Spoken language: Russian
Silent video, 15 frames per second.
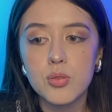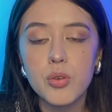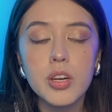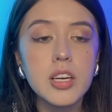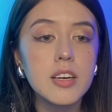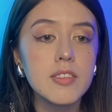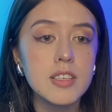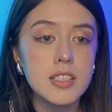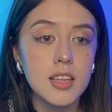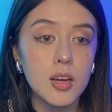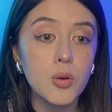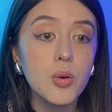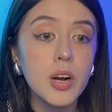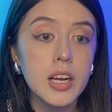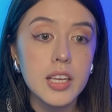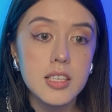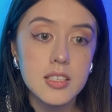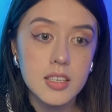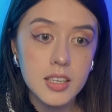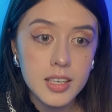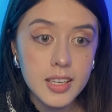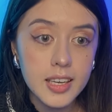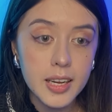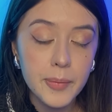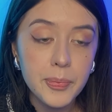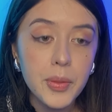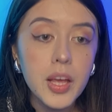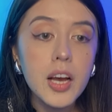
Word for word: Горького «Старуха из Иргиль».